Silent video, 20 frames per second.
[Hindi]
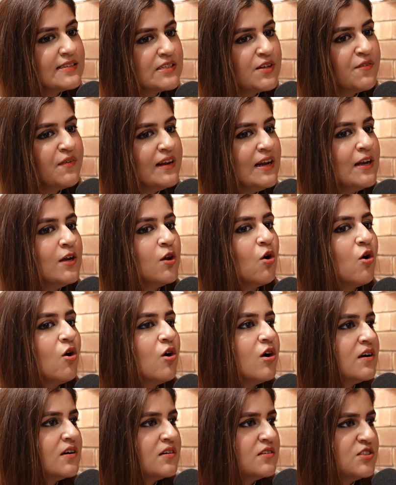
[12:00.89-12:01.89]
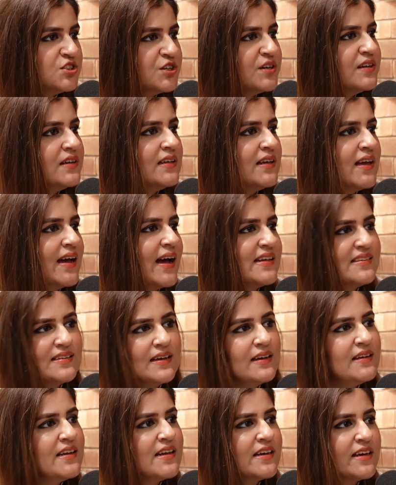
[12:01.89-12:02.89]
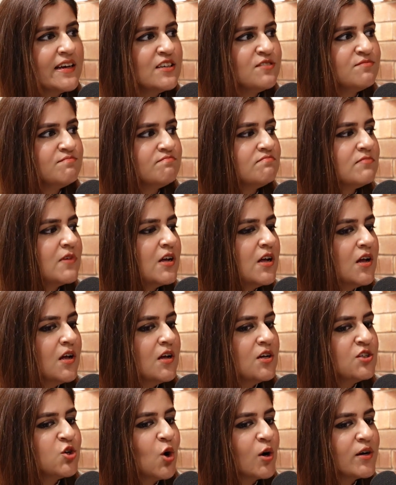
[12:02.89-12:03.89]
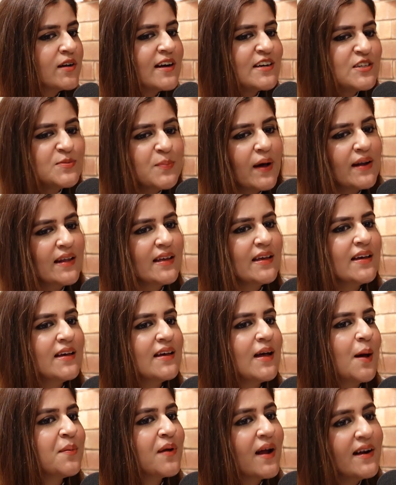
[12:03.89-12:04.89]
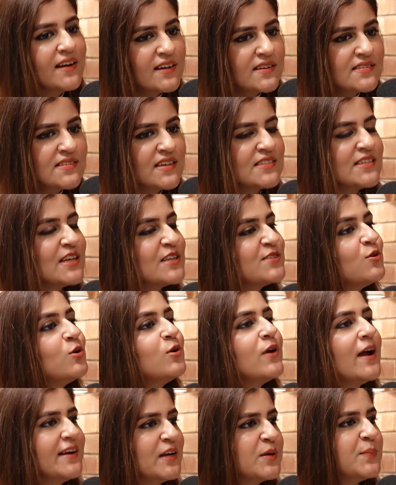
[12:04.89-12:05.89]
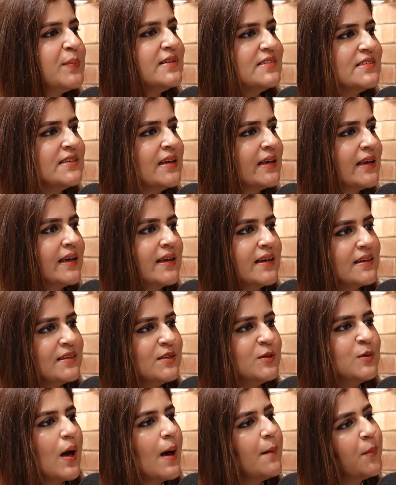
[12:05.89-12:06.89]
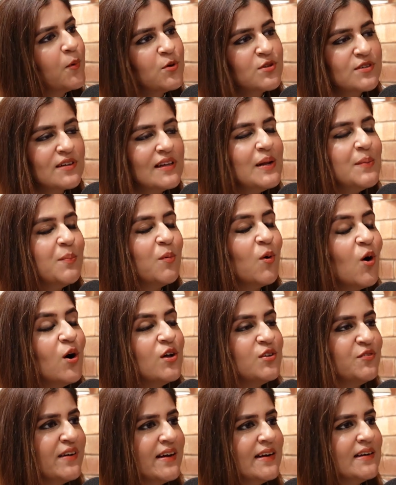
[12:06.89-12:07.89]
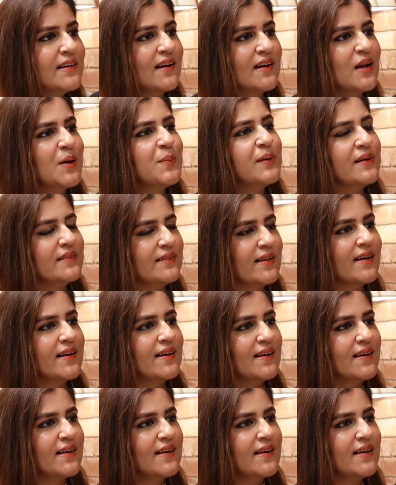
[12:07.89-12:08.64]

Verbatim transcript: इट्स अ वेरी लॉन्ग जर्नी ऐसा नहीं है कि शॉर्टकट्स मारेंगे आप राइटर सक्सेसफुल राइटर बन जाएंगे आपको इसके लिए बहुत वेट करना पड़ता है